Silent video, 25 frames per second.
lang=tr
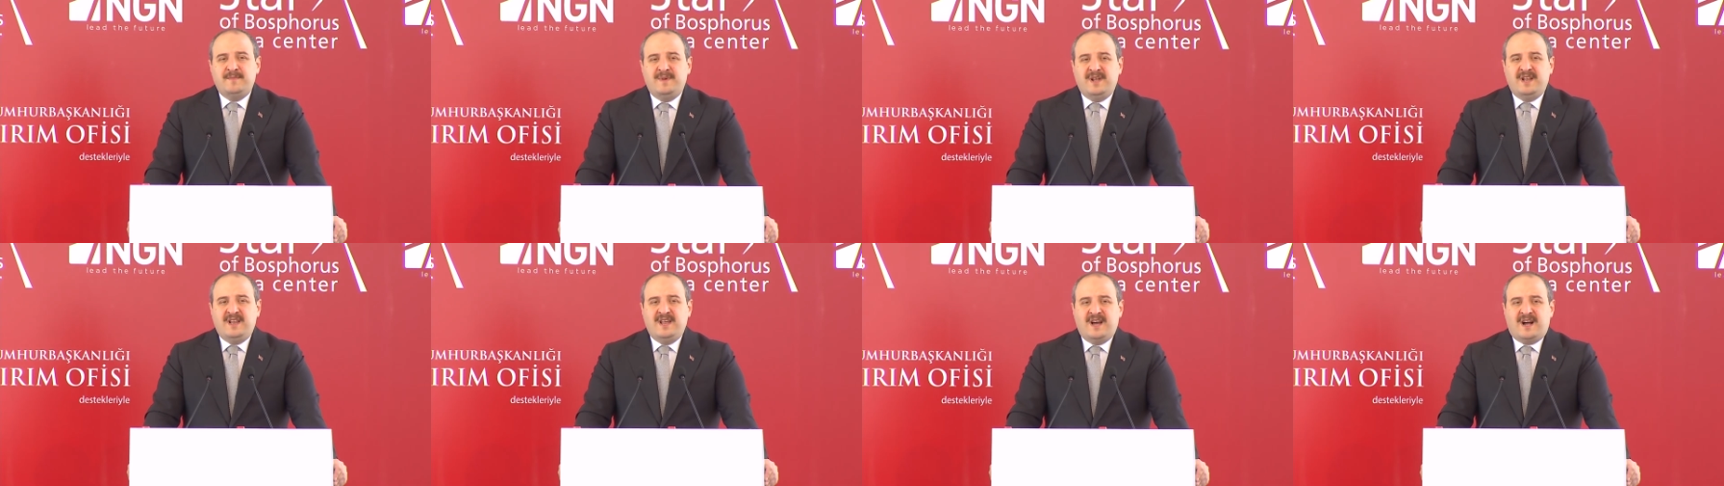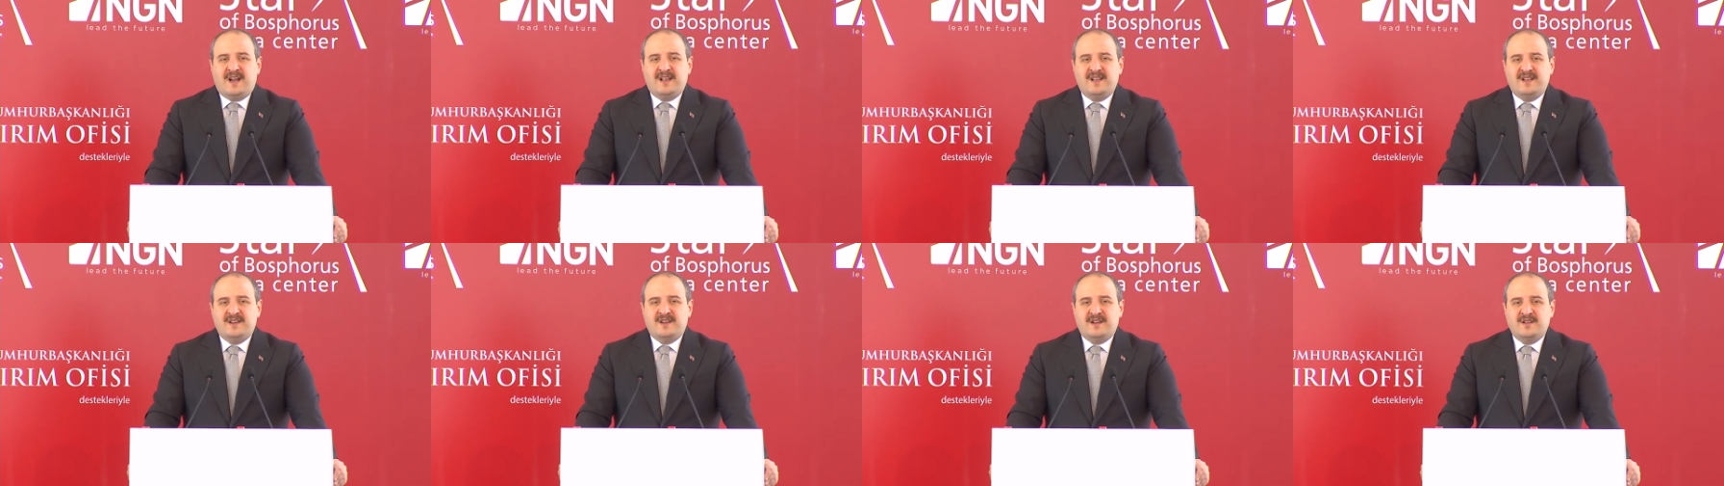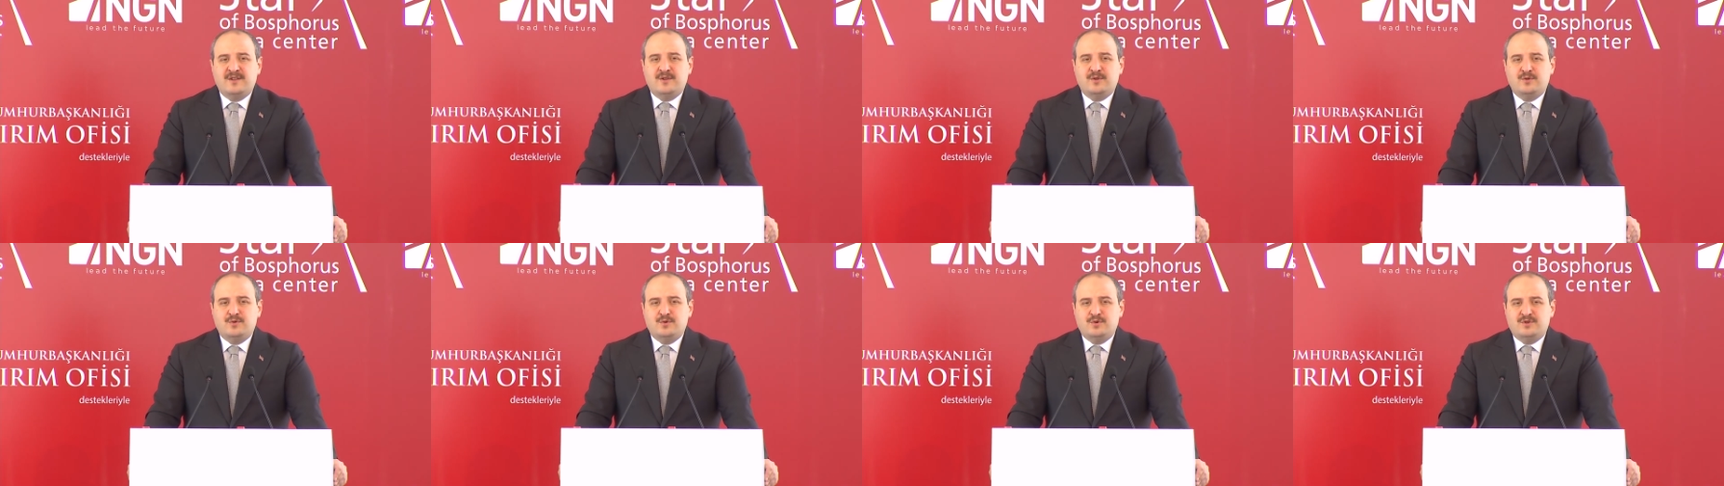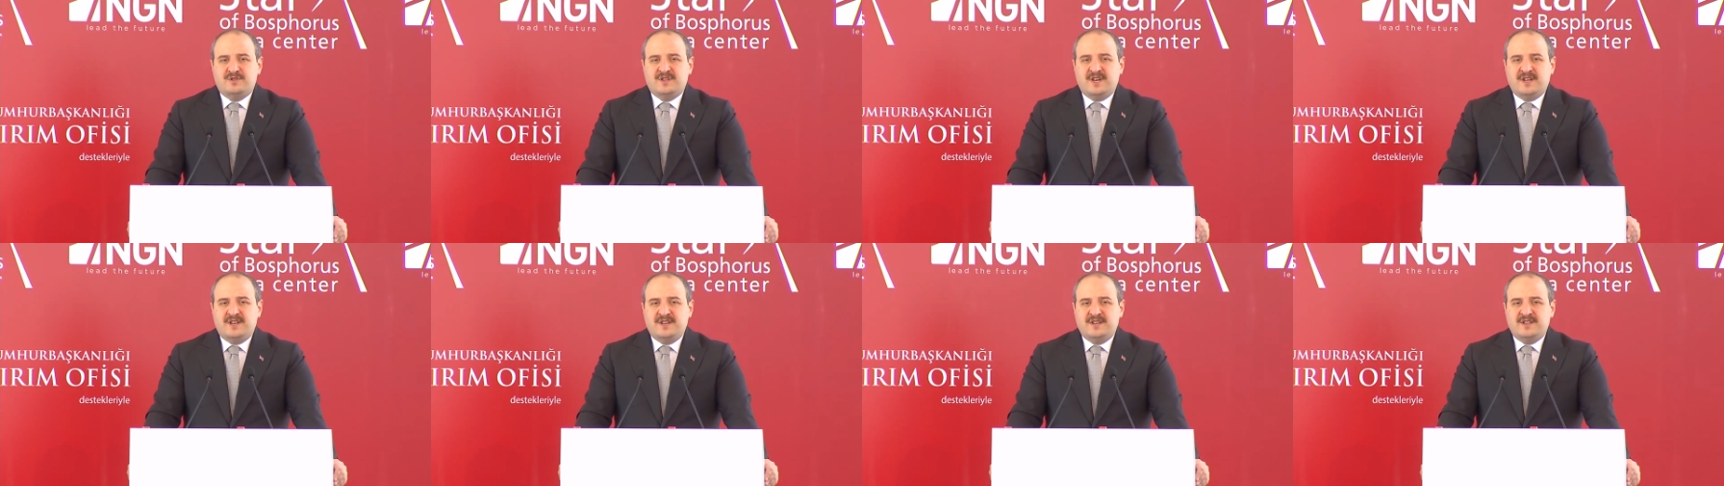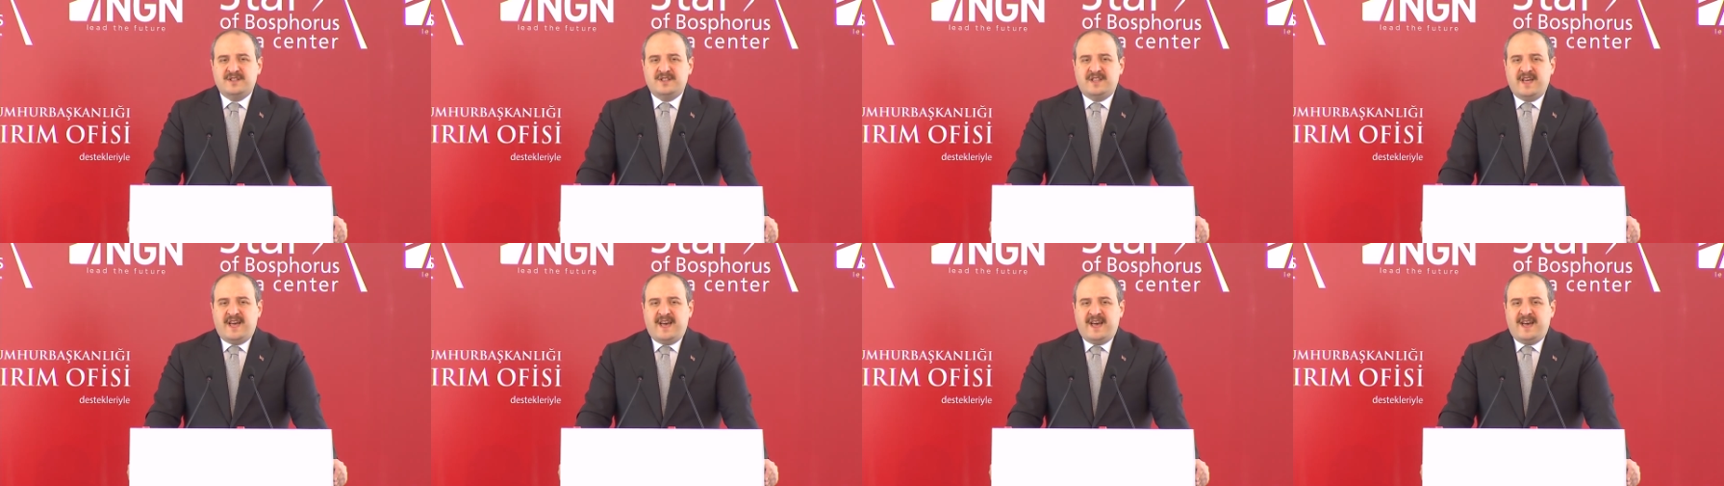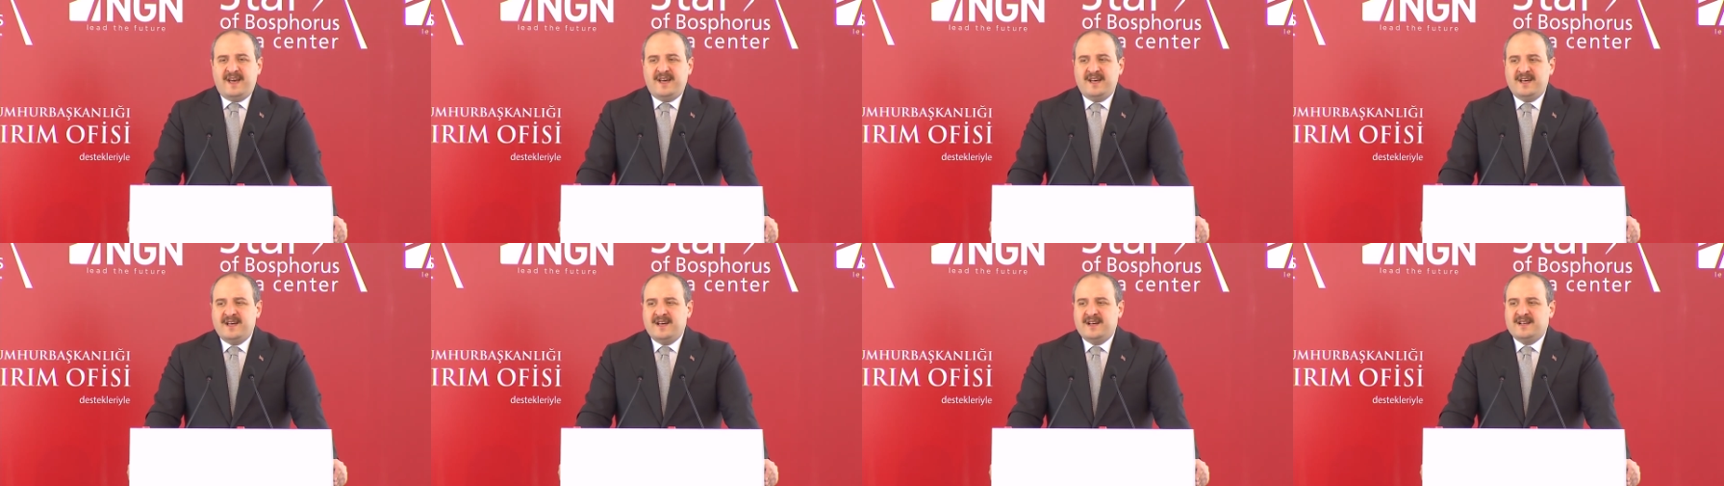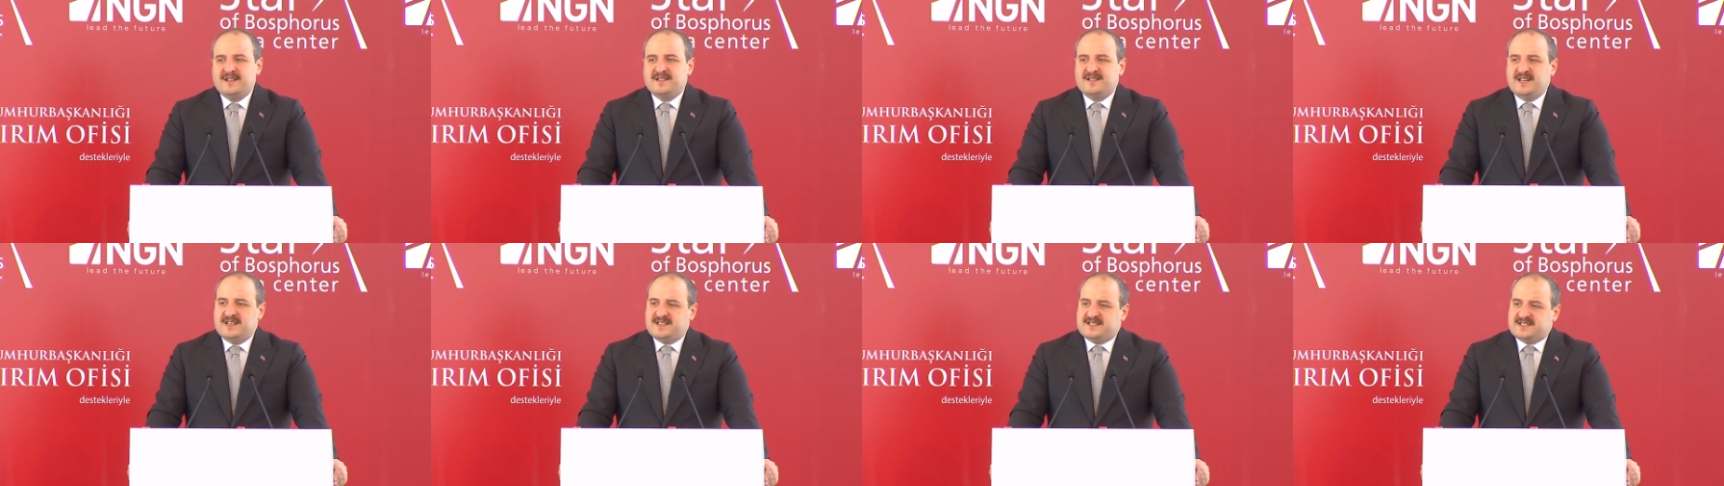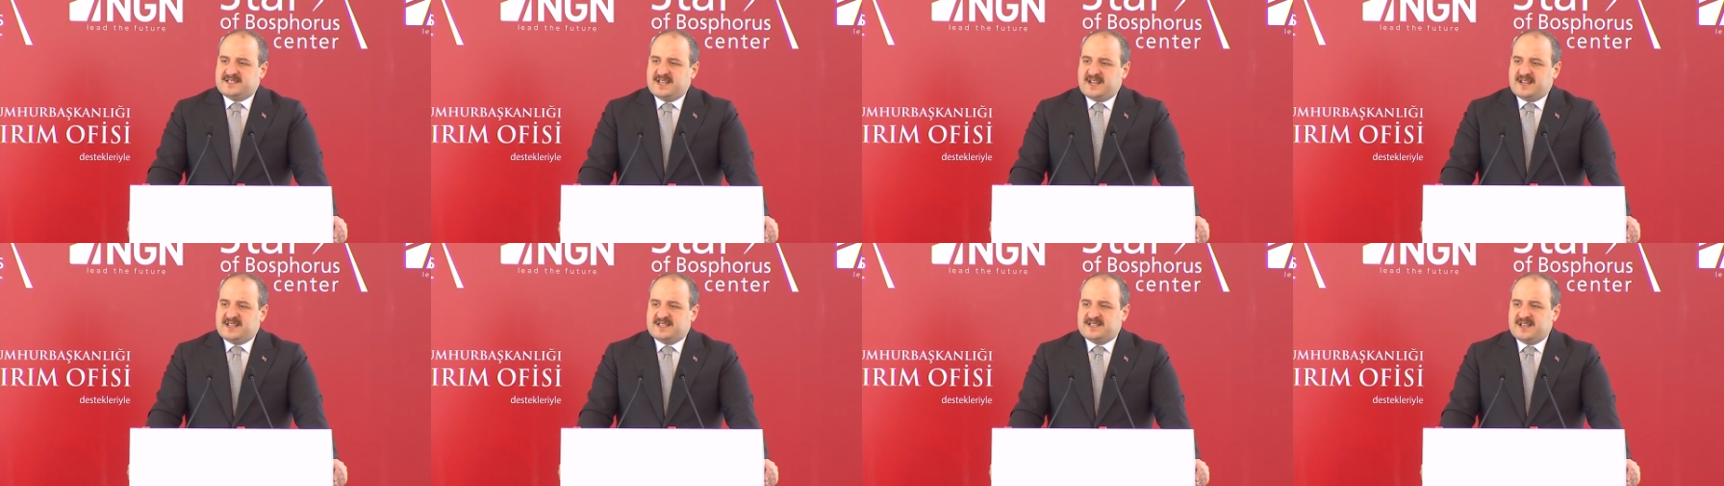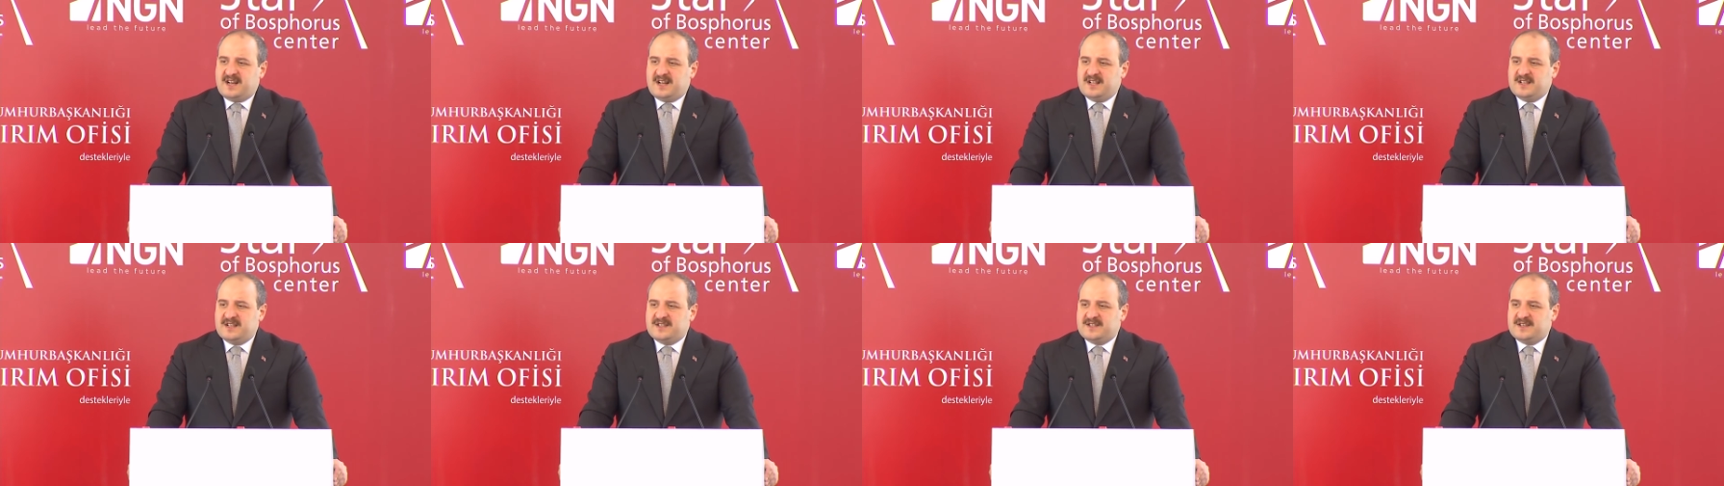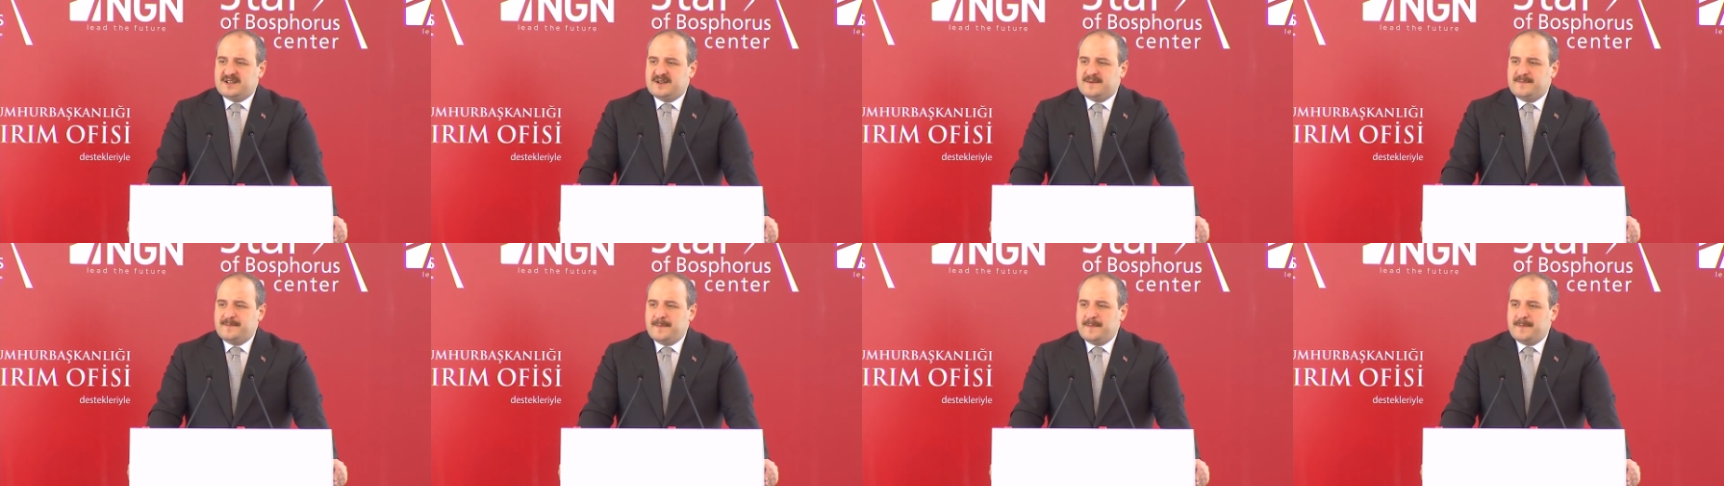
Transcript: milyar liranın üzerinde destek sağladık.